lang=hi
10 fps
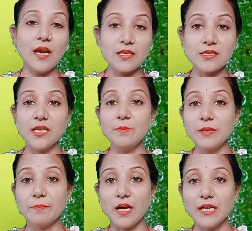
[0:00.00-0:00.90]
कि हाँ सही
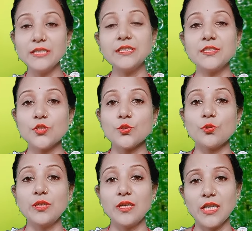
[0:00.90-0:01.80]
में बाहरी चीज़ें जो
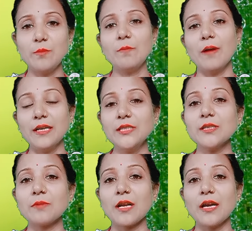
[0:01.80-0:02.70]
हो रही हैं कहीं भी पानी
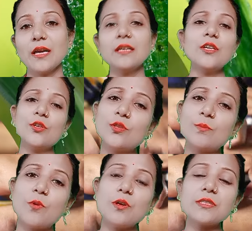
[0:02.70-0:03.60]
जम रहा है तो
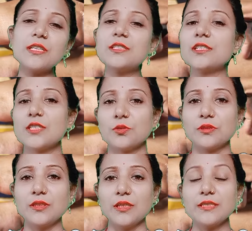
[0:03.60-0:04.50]
बहुत सारी चीज़ें
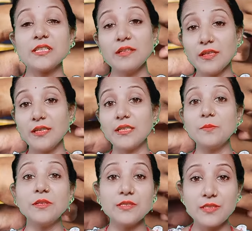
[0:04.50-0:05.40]
होती हैं स्किन
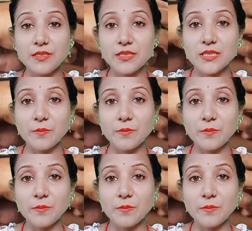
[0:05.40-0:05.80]
रिलेटेड भी डिजीज़ इस